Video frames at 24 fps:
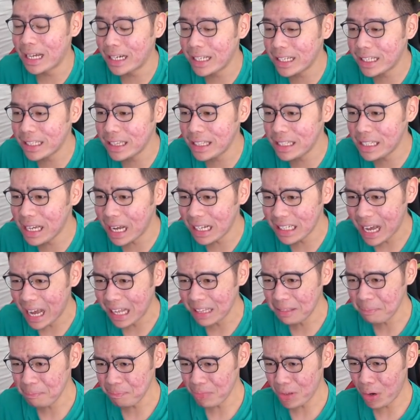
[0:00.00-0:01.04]
hari ketiga
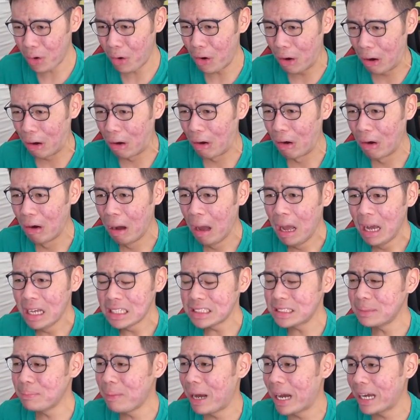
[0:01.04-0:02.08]
dan oh
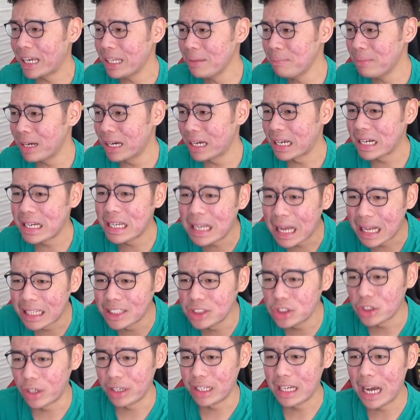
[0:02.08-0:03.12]
semakin
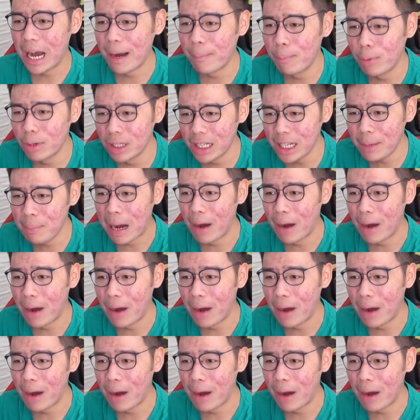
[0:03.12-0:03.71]
mengerikan coy nggak boleh